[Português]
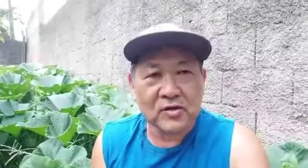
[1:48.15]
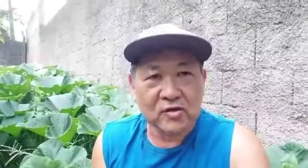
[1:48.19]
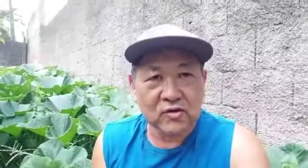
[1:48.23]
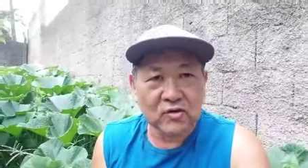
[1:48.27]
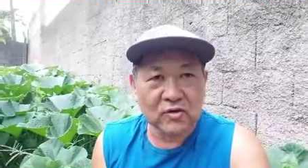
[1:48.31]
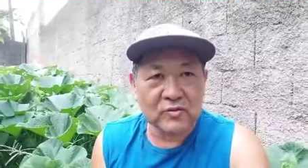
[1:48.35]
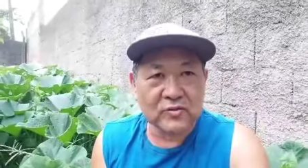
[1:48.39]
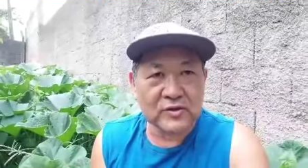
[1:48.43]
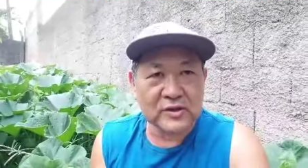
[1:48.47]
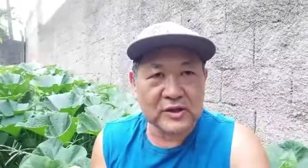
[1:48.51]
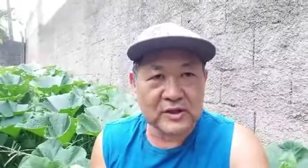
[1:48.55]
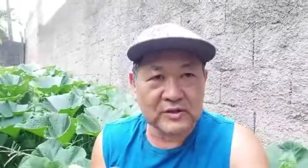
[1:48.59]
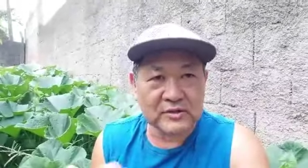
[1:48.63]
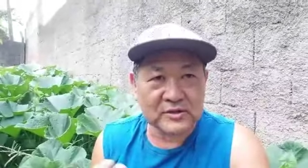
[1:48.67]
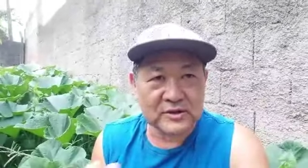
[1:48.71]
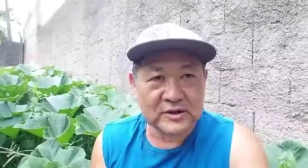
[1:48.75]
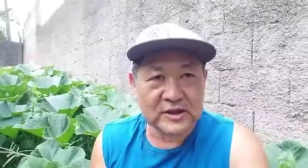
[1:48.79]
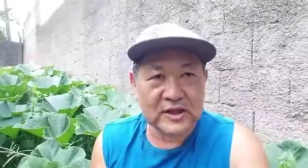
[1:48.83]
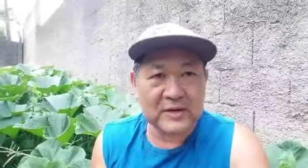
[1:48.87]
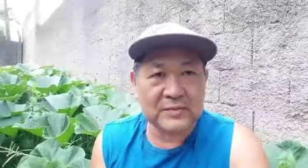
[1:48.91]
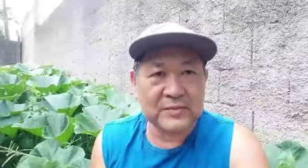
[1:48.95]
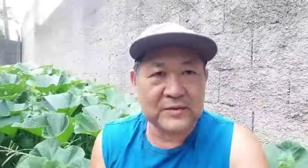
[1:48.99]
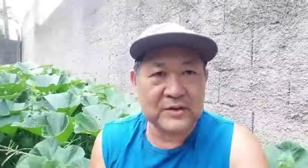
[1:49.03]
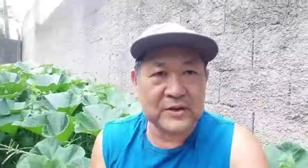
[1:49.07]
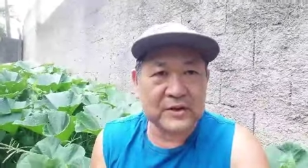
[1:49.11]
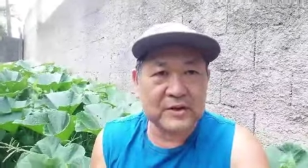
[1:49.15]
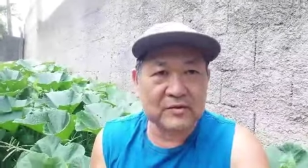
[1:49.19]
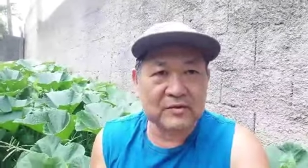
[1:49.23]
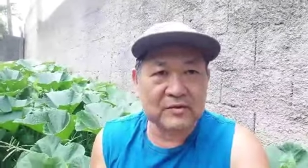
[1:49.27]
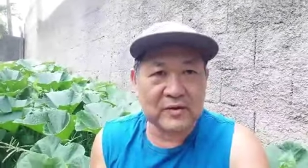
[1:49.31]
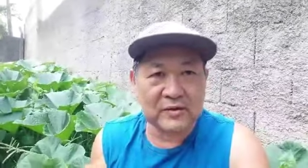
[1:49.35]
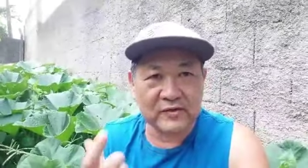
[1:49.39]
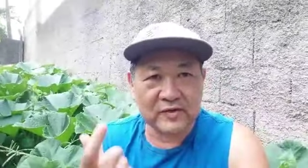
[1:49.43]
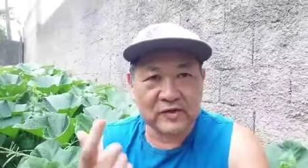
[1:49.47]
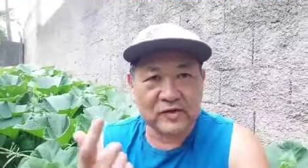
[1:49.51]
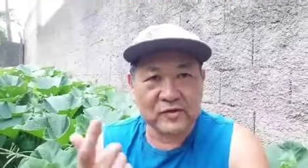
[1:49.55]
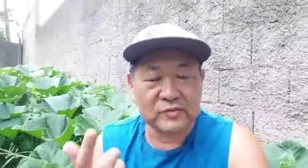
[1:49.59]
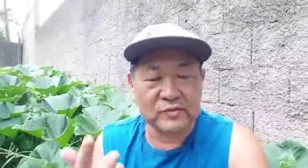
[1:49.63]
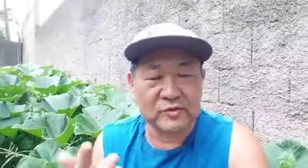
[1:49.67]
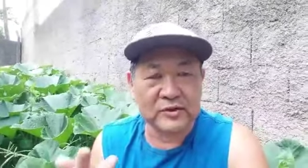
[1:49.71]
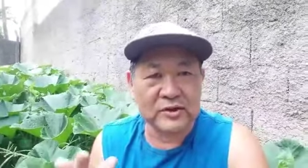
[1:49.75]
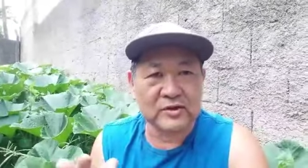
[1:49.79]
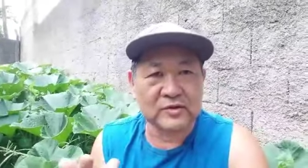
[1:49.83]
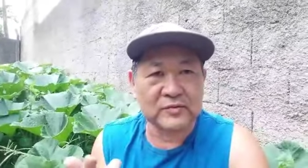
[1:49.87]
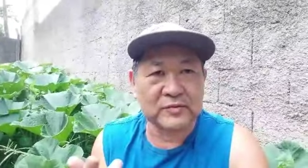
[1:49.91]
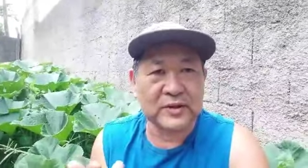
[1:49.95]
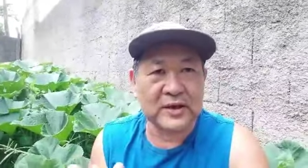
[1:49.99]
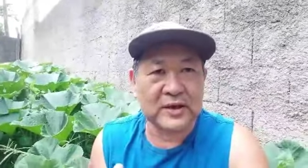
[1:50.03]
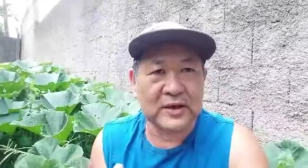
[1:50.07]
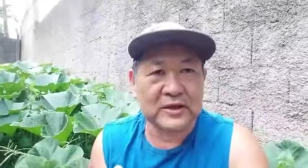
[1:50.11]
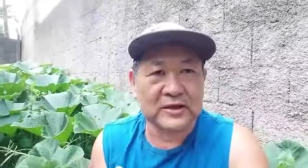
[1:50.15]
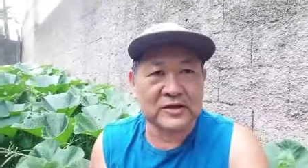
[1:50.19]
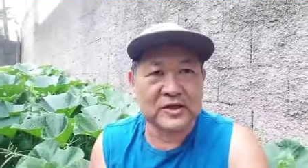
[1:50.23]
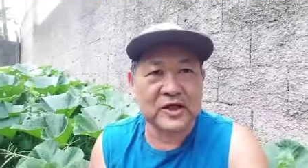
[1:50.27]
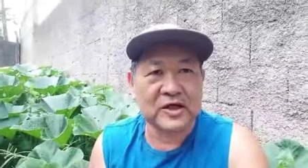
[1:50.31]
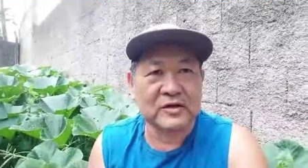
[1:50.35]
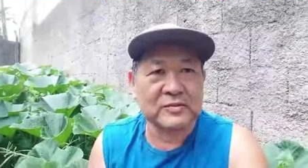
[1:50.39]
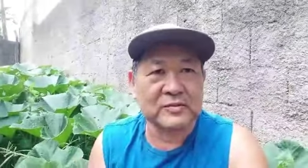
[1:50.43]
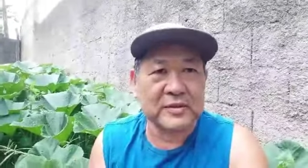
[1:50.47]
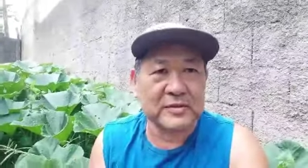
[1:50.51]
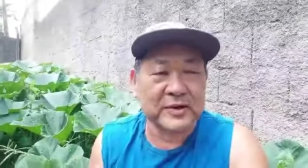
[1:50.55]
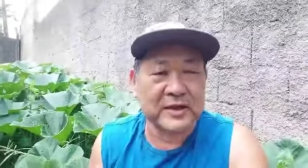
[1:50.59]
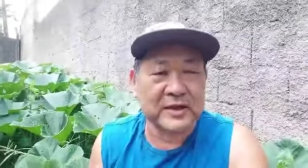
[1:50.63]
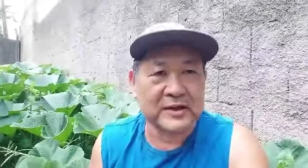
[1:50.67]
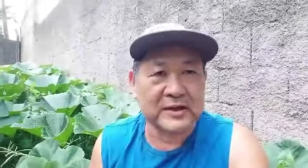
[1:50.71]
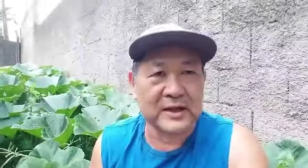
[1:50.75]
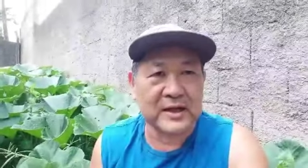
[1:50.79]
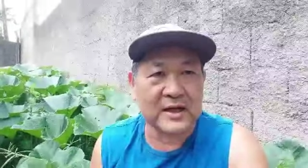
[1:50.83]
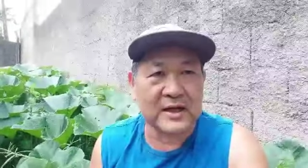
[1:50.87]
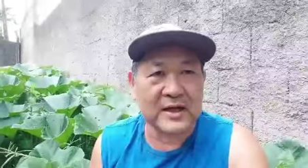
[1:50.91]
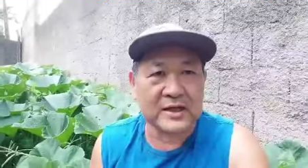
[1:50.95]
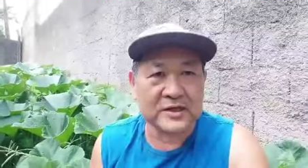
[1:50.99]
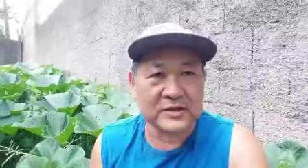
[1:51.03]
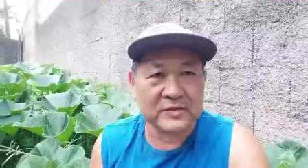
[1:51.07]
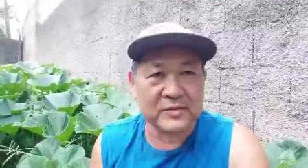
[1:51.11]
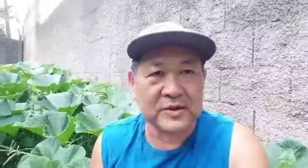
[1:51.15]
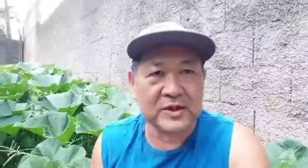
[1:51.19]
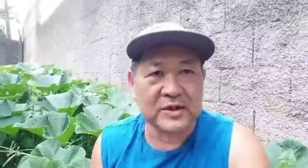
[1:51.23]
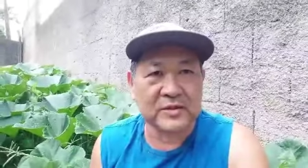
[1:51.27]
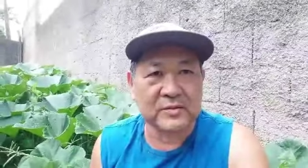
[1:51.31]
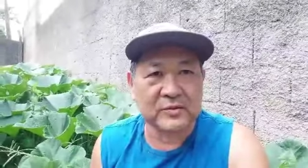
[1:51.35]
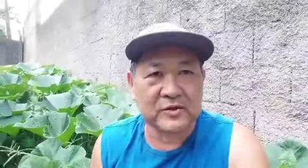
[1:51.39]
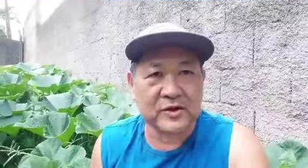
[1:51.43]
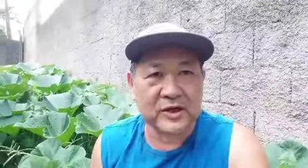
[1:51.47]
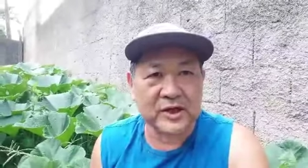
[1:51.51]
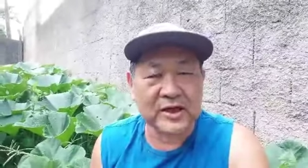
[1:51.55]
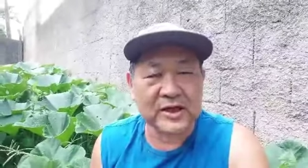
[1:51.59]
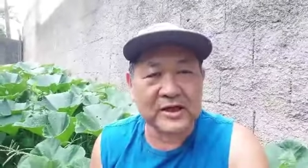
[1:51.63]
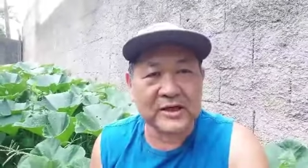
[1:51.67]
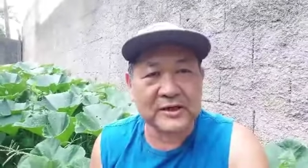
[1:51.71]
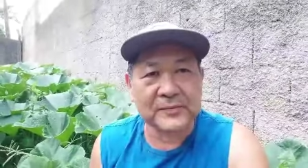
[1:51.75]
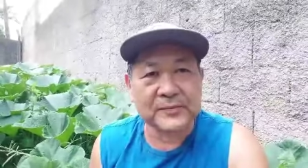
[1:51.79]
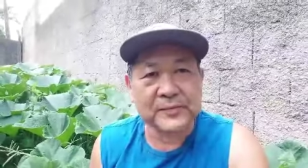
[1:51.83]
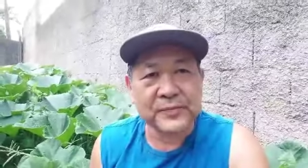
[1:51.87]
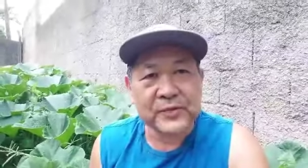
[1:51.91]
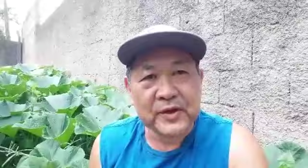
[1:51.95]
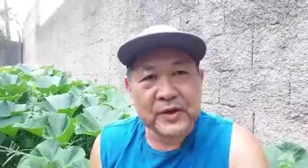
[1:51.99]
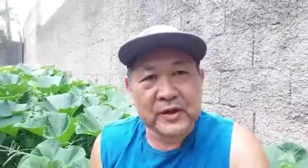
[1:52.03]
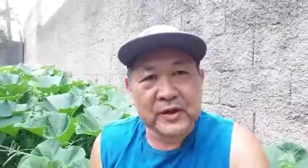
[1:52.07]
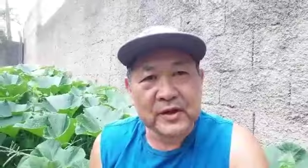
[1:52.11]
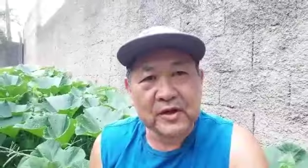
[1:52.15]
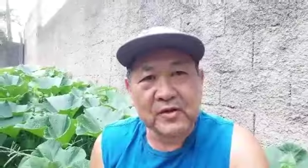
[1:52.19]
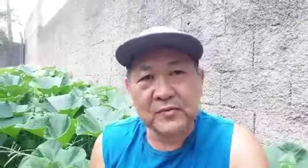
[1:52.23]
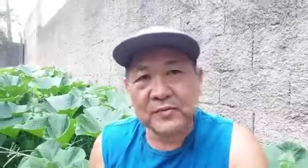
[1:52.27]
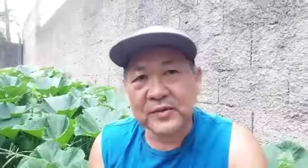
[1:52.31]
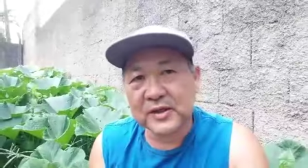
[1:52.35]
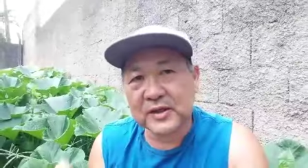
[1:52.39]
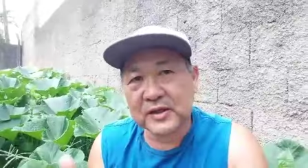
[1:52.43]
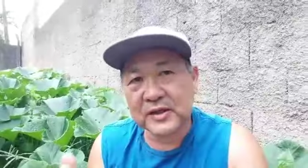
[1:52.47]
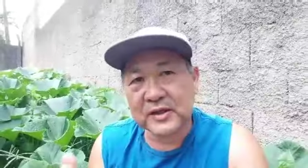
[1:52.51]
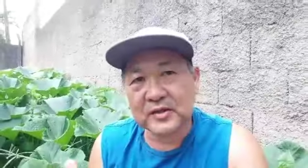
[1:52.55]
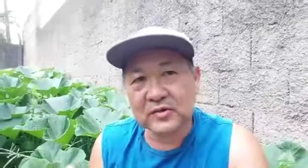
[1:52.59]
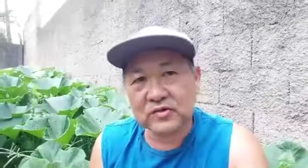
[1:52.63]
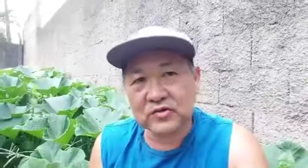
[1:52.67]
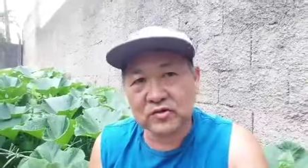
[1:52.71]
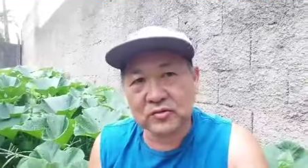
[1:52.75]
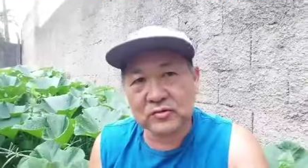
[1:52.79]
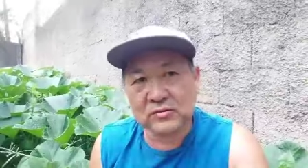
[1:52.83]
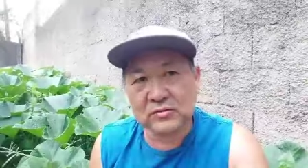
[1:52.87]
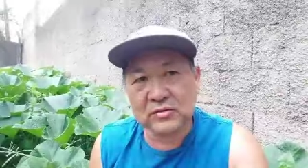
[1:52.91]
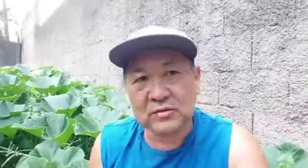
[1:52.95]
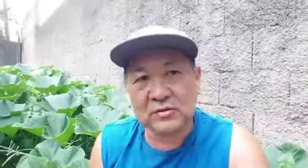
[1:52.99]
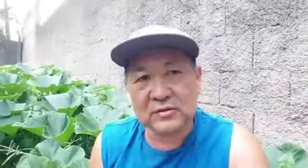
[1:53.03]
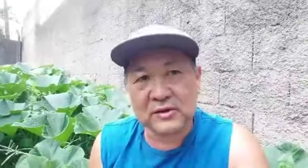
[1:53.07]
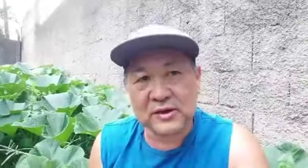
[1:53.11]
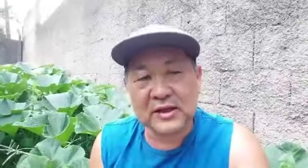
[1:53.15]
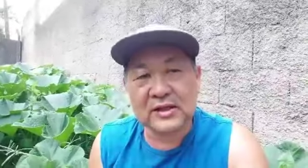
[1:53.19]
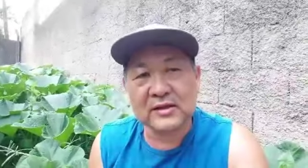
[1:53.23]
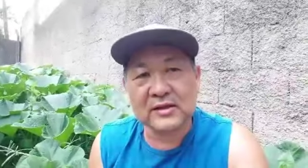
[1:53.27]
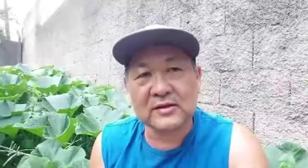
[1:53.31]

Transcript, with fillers: como eu tenho sempre, uma vez por ano, planejado para plantar as mini moranga, eu plantei junto, né?